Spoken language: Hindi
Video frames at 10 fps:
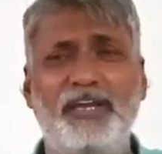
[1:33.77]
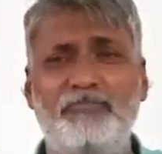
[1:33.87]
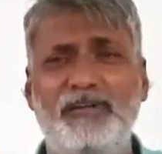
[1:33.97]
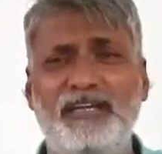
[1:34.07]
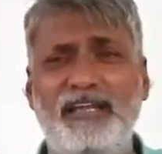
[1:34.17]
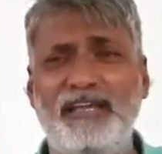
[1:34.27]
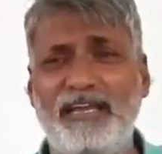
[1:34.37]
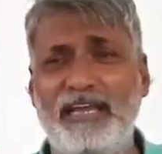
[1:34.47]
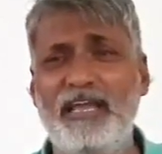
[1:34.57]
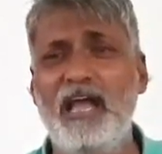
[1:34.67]
खेत में
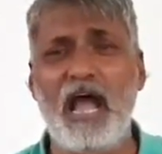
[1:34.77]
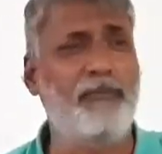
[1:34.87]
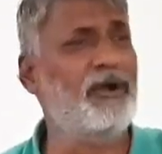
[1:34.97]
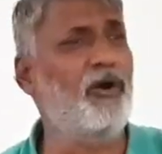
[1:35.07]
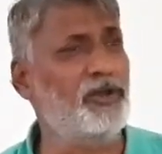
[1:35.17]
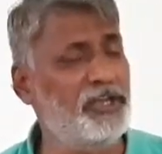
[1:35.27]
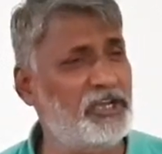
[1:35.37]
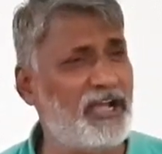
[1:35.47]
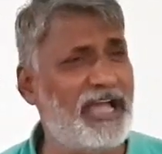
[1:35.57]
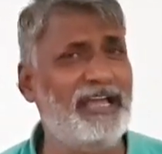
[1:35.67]
ठहरेंगे आपका
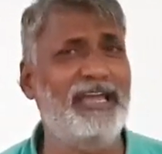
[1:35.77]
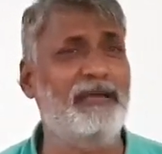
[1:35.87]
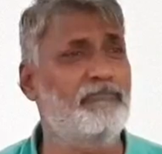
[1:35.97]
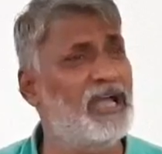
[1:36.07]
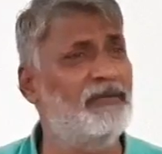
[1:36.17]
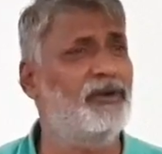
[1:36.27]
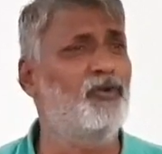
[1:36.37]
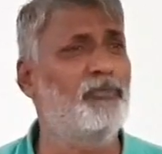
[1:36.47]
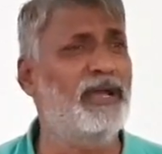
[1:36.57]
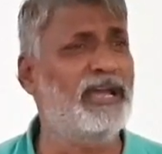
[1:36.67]
ऑर्गेनिक खाएंगे बैल में
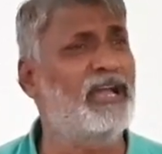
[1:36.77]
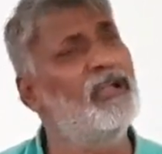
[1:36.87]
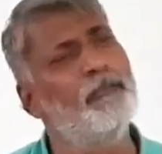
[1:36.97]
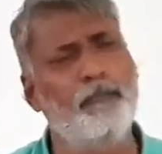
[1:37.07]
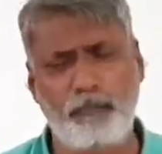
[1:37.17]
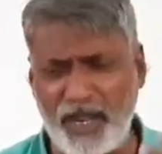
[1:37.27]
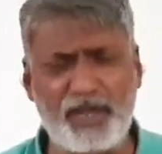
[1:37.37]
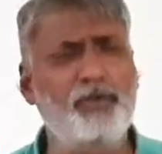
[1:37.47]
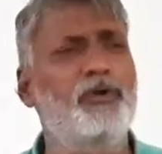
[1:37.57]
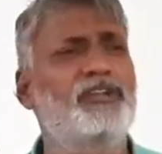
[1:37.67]
घूमेंगे
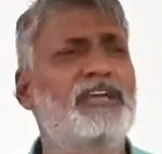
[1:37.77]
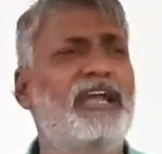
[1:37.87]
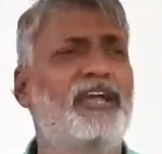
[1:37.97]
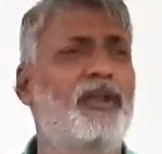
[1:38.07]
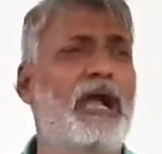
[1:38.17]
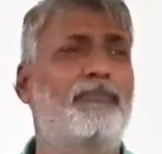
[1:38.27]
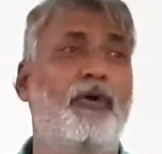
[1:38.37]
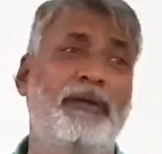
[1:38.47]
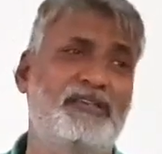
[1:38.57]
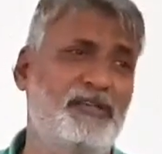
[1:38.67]
फ्रेश होकर जाएंगे और
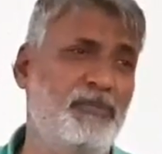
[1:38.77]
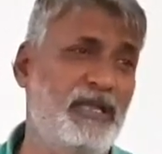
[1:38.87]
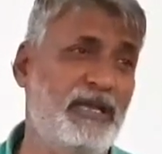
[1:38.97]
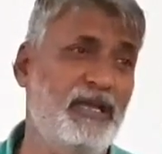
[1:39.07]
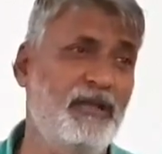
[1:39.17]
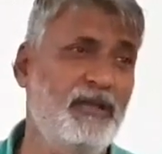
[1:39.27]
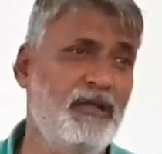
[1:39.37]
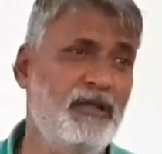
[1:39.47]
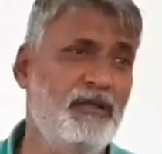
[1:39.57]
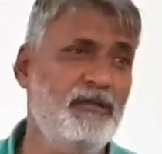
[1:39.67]
आपको पैसे मिलेंगे
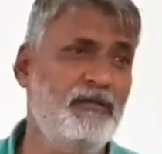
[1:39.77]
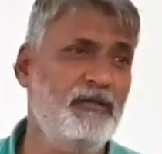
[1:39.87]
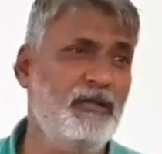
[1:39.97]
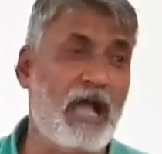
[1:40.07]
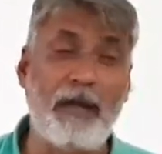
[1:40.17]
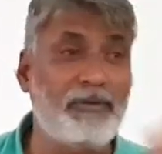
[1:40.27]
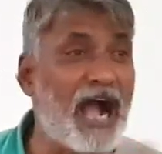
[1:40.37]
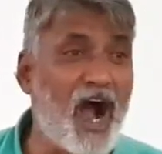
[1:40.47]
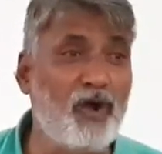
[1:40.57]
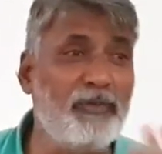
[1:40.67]
आप
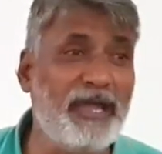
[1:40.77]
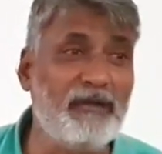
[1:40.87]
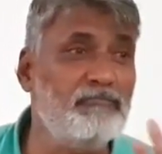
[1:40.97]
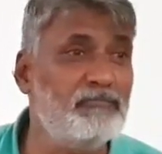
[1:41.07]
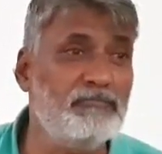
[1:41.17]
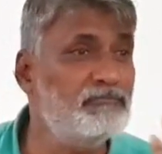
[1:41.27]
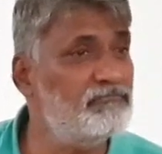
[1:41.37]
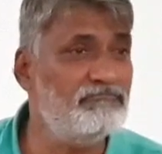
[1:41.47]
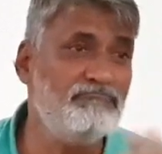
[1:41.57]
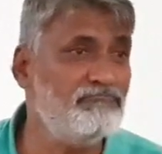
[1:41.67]
गांव में
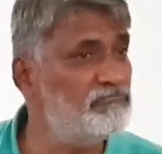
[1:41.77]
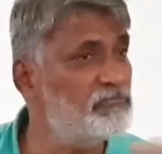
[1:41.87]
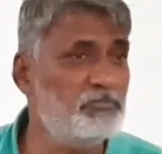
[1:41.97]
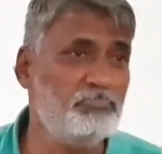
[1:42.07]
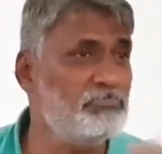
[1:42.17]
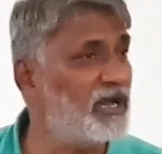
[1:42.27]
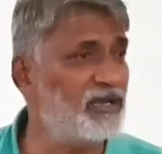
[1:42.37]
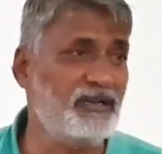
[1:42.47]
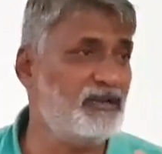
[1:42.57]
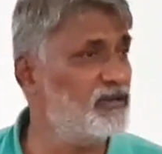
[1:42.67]

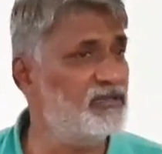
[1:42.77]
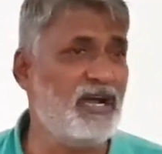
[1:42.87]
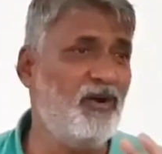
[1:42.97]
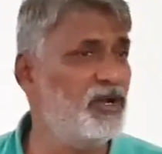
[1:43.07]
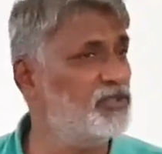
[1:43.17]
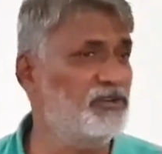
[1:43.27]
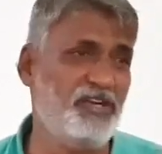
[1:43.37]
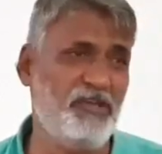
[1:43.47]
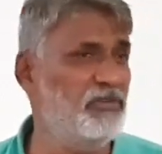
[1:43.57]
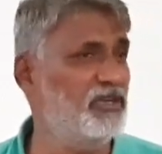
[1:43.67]
मार्केट करने जाओगे तो
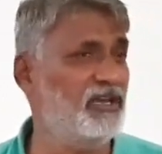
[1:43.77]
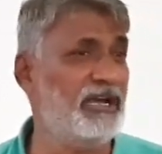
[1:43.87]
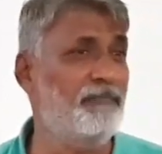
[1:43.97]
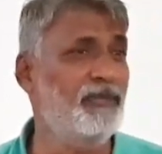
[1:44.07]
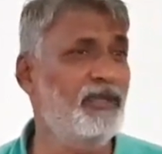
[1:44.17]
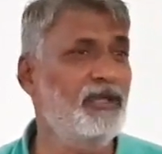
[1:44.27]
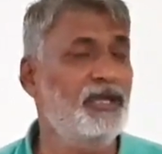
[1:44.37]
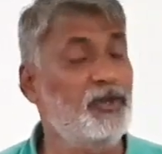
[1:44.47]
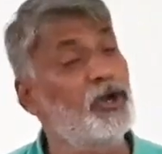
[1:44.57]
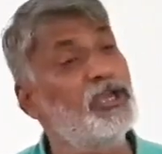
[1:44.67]
नहीं बिकेगा
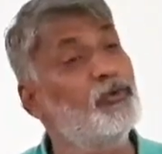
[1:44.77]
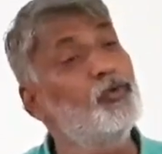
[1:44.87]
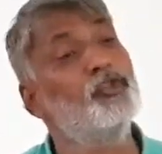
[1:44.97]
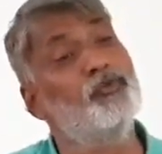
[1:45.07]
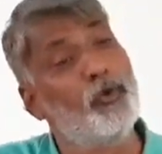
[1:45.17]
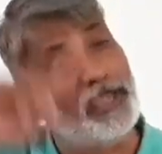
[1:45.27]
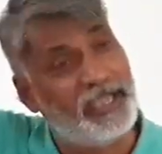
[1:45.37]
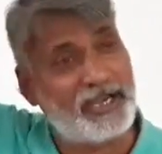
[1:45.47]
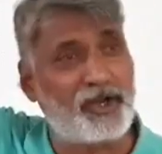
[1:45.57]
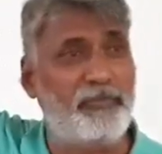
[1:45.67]
क्योंकि ऊन वही
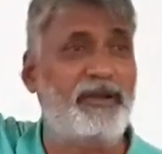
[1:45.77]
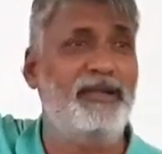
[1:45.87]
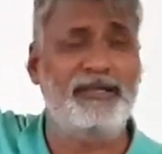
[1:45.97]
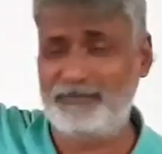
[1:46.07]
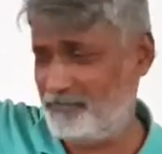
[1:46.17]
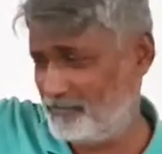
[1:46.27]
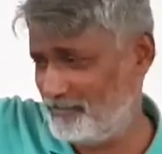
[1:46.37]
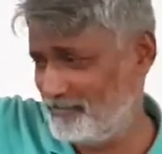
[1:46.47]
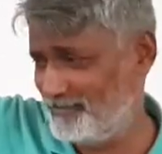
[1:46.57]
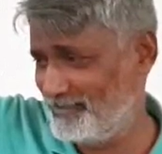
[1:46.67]
गेटों पर है
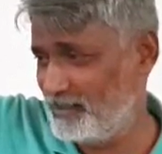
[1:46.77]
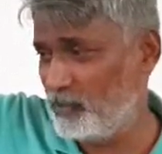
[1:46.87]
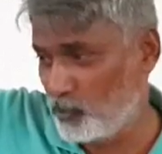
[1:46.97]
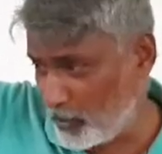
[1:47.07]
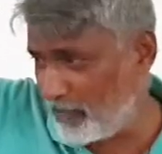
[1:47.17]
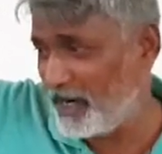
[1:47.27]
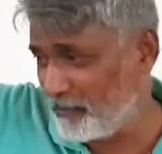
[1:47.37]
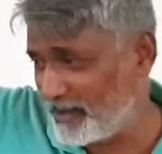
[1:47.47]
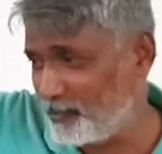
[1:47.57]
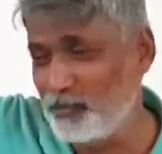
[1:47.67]
ऊन भेड़
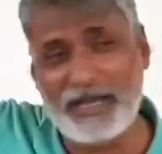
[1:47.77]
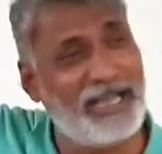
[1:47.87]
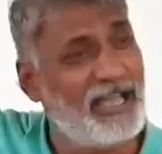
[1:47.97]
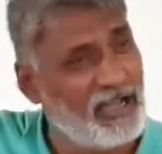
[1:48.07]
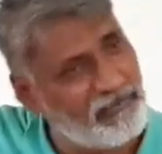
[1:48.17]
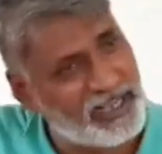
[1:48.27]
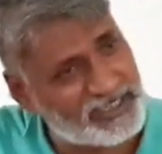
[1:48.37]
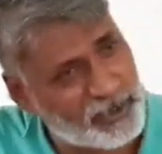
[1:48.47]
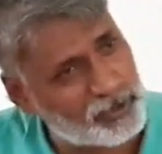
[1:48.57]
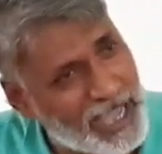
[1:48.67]
पर ऊन है वहीं
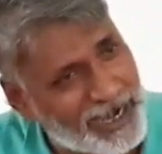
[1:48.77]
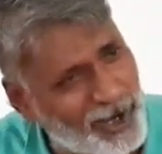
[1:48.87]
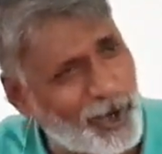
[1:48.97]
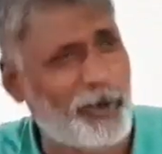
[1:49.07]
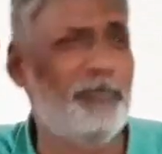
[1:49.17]
से उतार लो